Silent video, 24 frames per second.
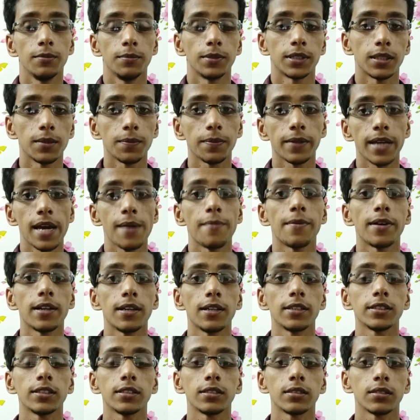मतलब
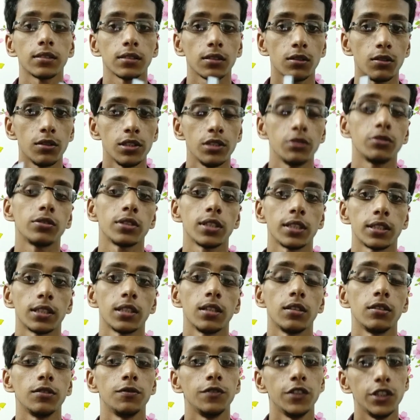कैमरा को यूज़
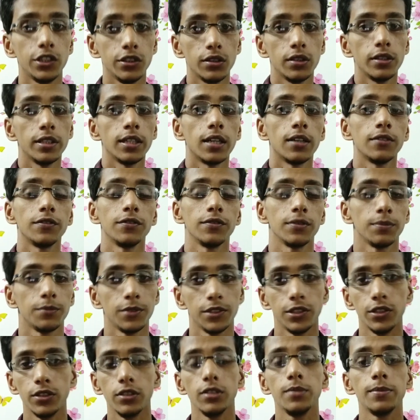करता हूँ वीडियो या
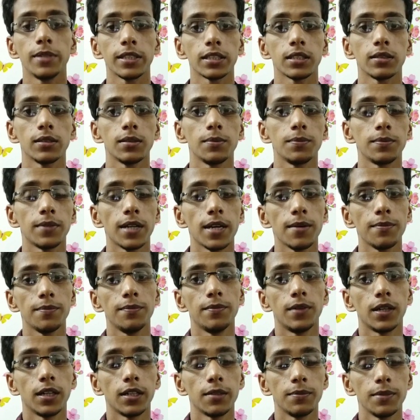वीडियो ही मैक्सिमम टाइम
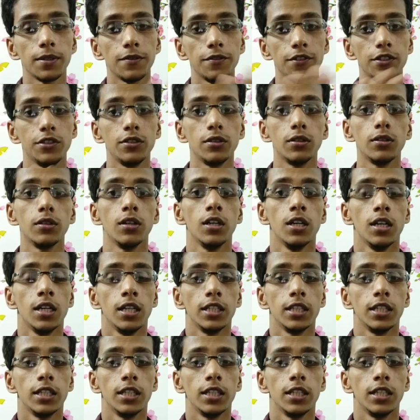अगर मैं वीडियो